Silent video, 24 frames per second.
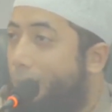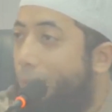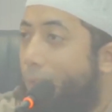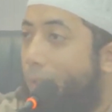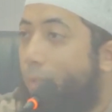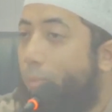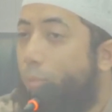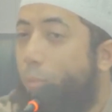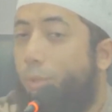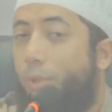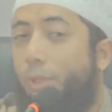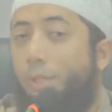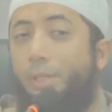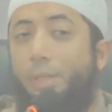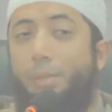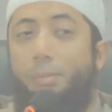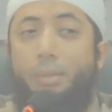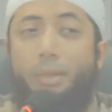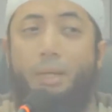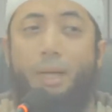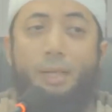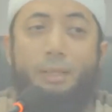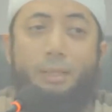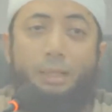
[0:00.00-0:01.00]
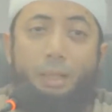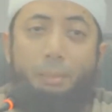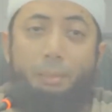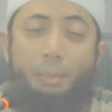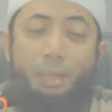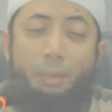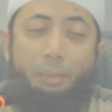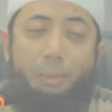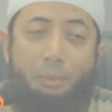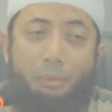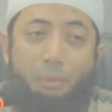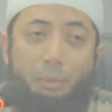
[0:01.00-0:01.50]
Kemudian dia berkata
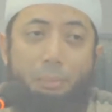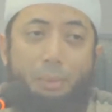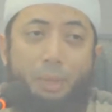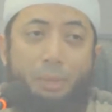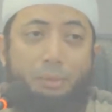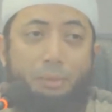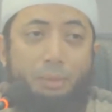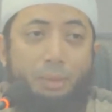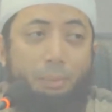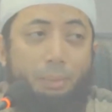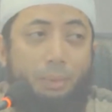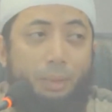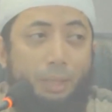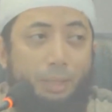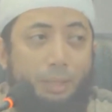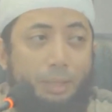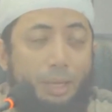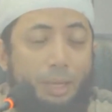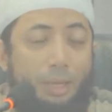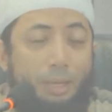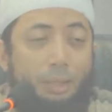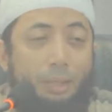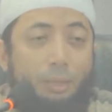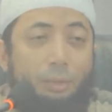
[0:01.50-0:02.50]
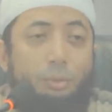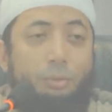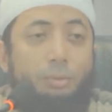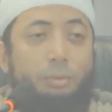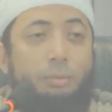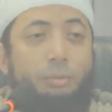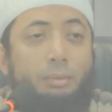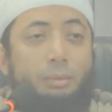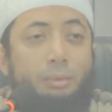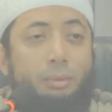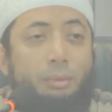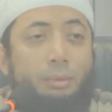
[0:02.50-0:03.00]
kepada patung-patung di pinggir jalan
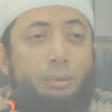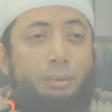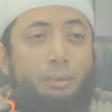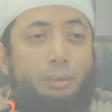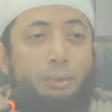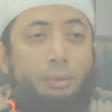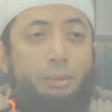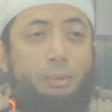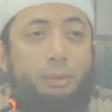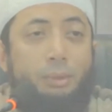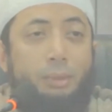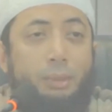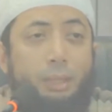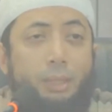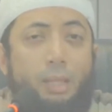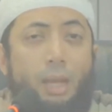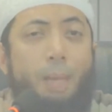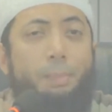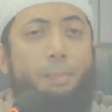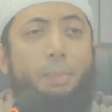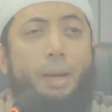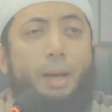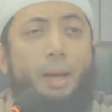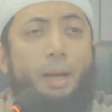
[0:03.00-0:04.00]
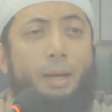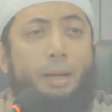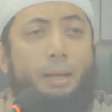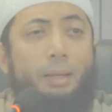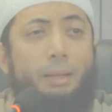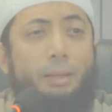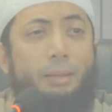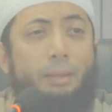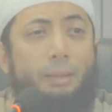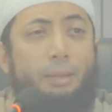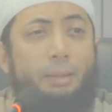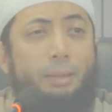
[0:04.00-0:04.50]
itu,
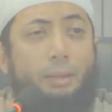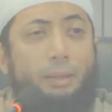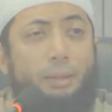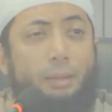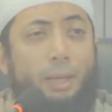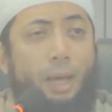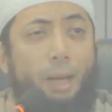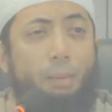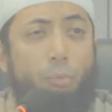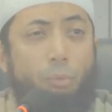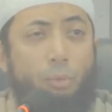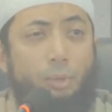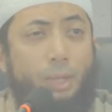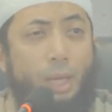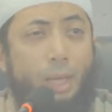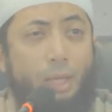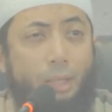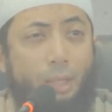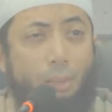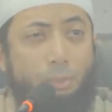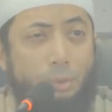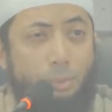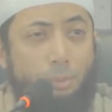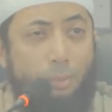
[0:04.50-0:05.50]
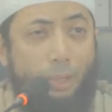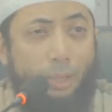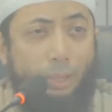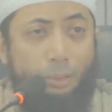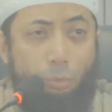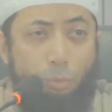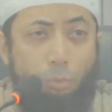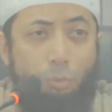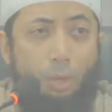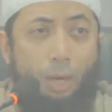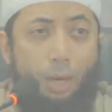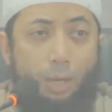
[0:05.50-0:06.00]
kenapa kamu dianggap sebagai
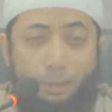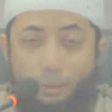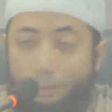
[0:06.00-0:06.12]
Tuhan?